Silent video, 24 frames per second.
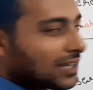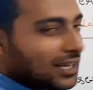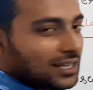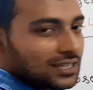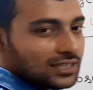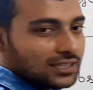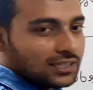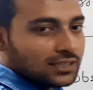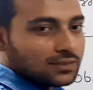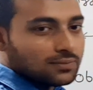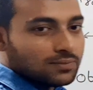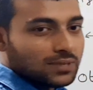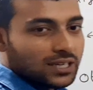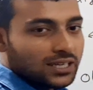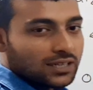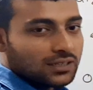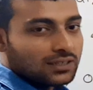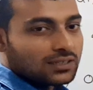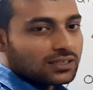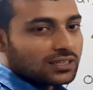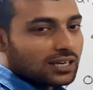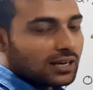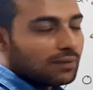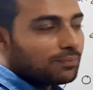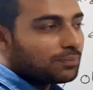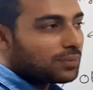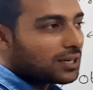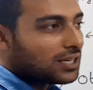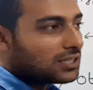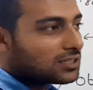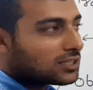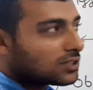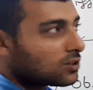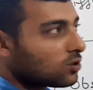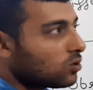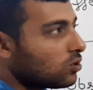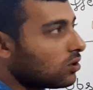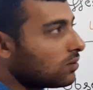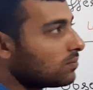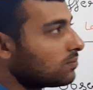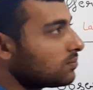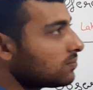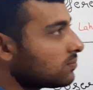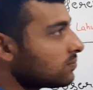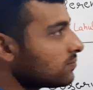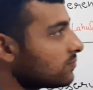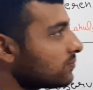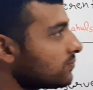सेल्सियस में टेम्परेचर को हम
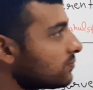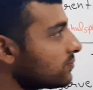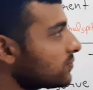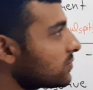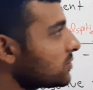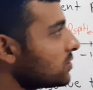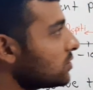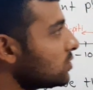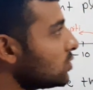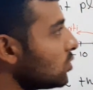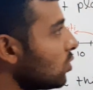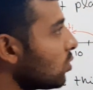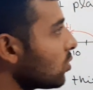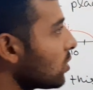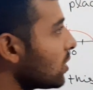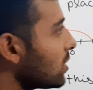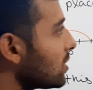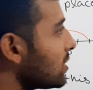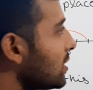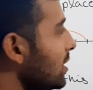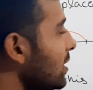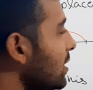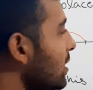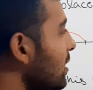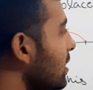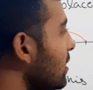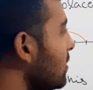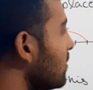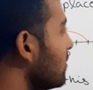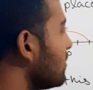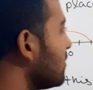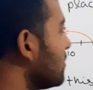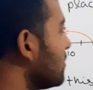शो करते हैं